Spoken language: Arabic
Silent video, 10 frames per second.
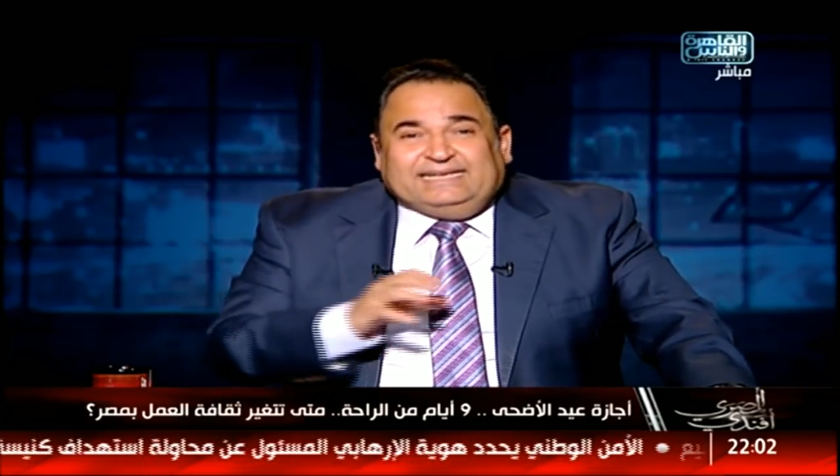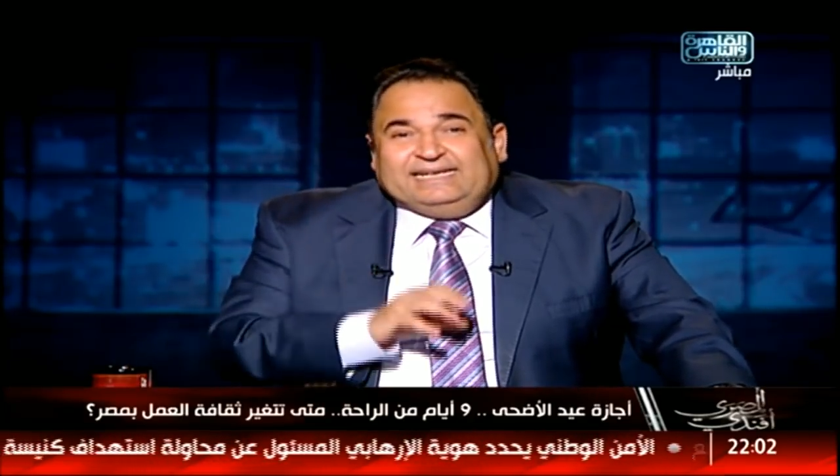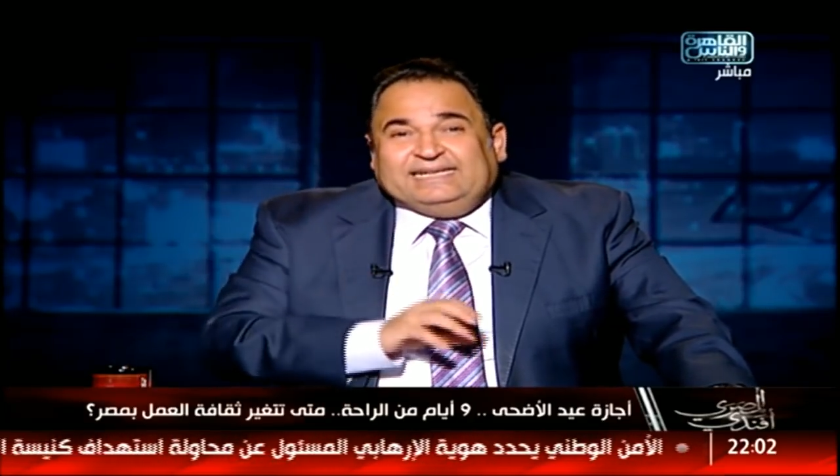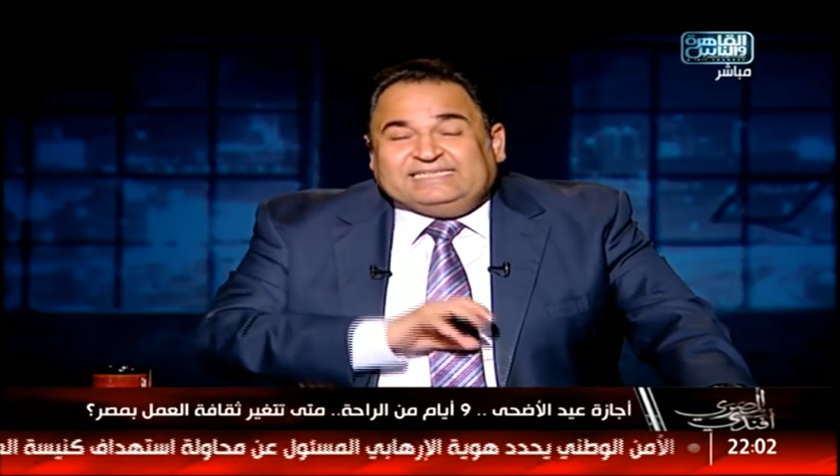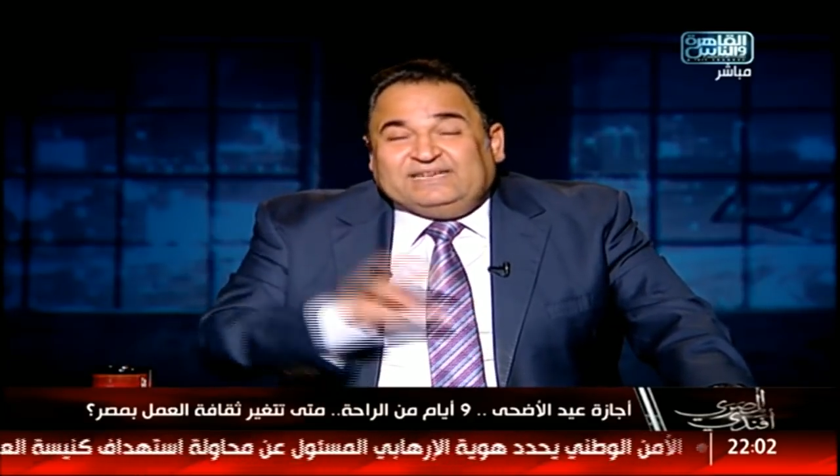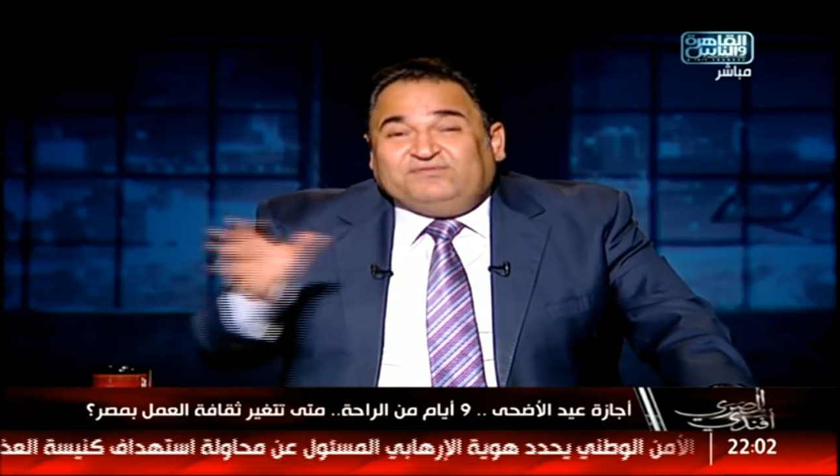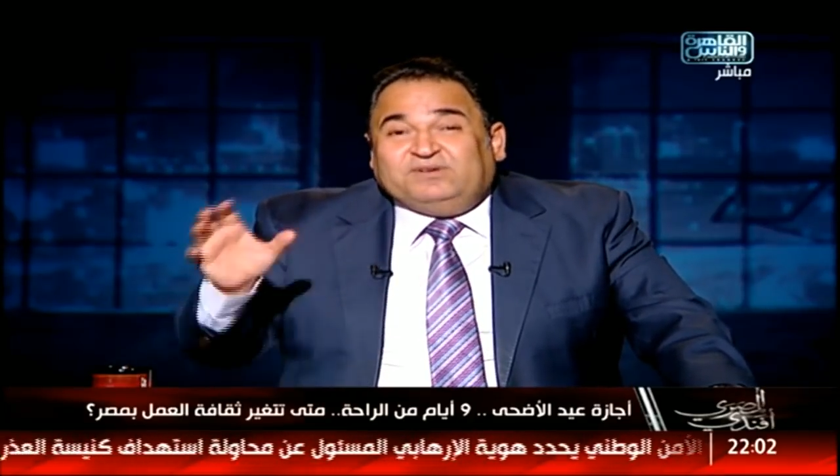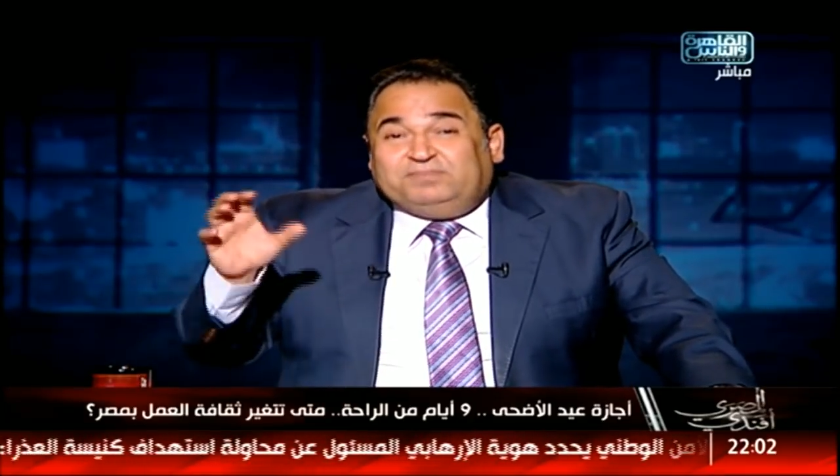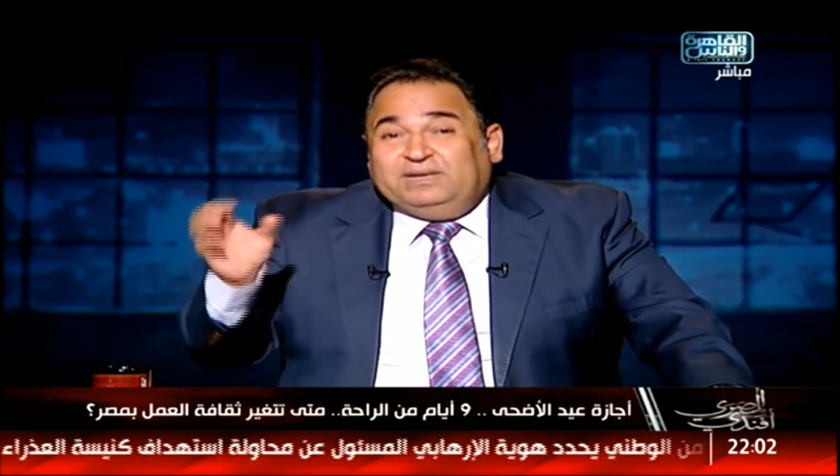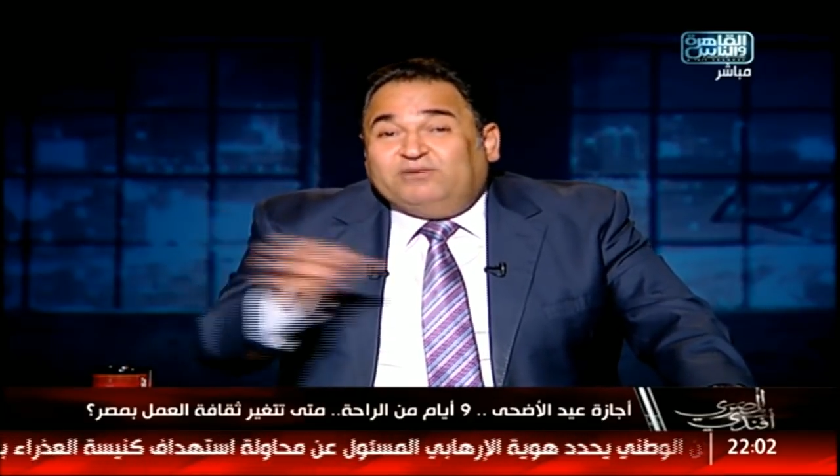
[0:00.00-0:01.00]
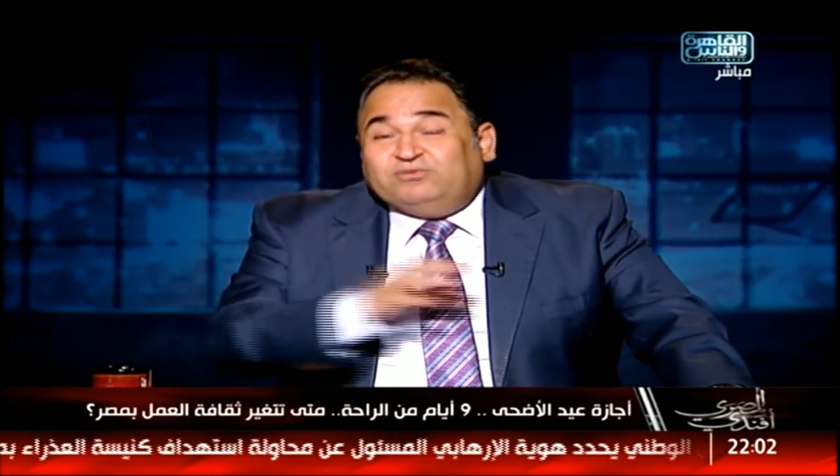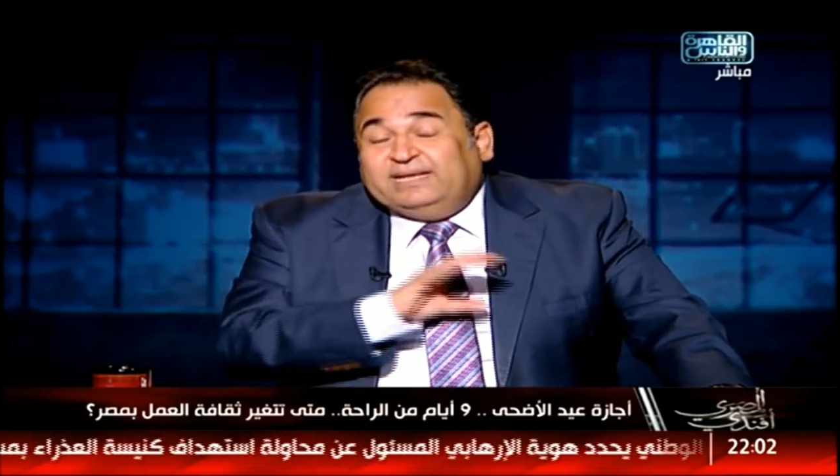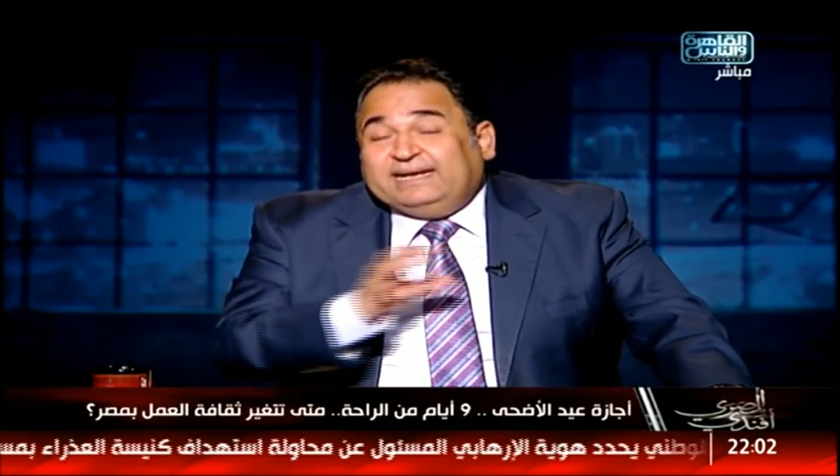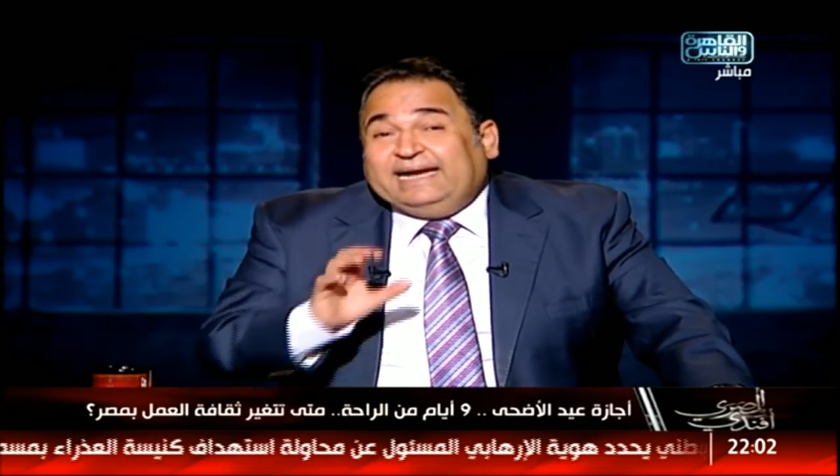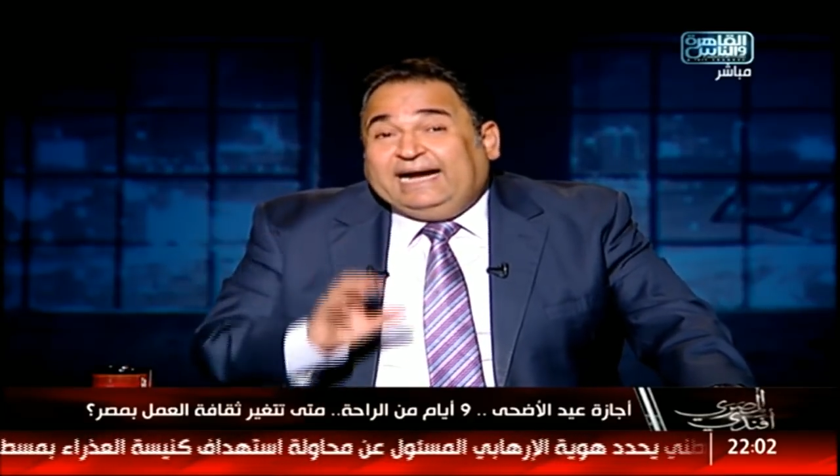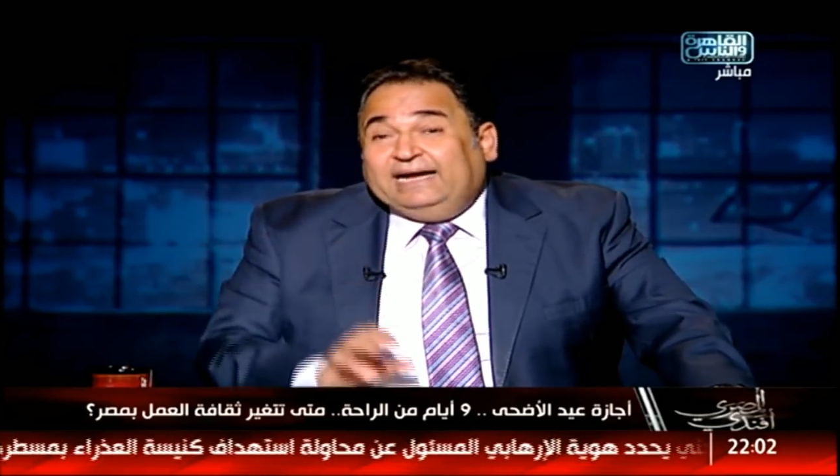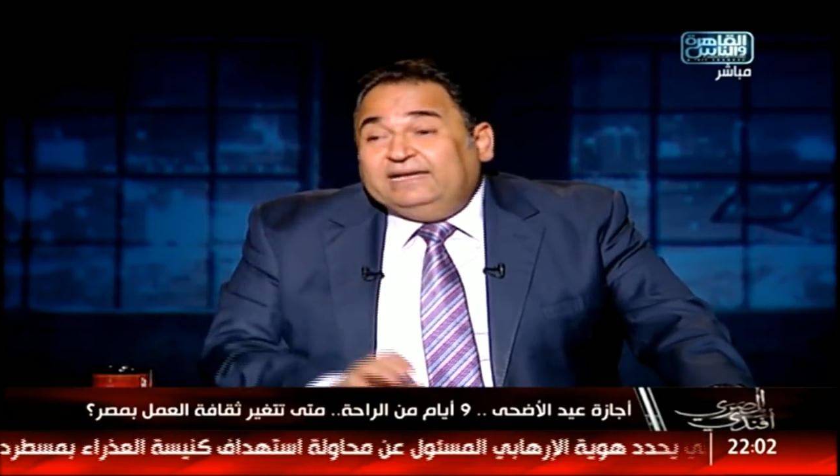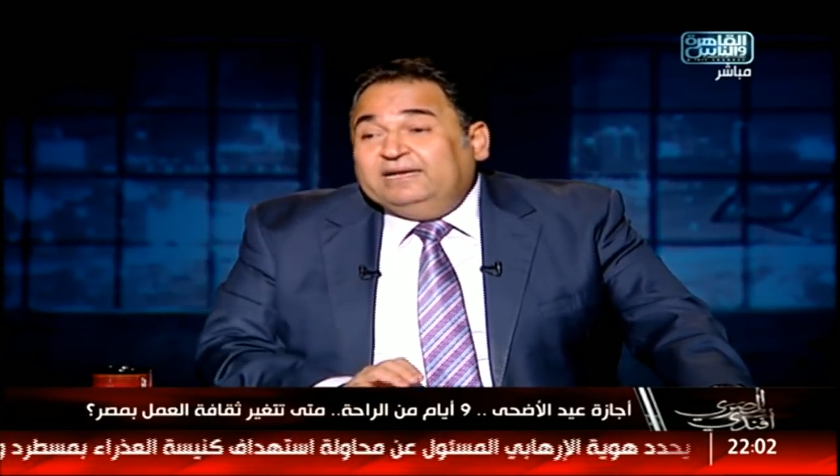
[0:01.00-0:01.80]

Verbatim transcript: كده تسافر بيها وترجع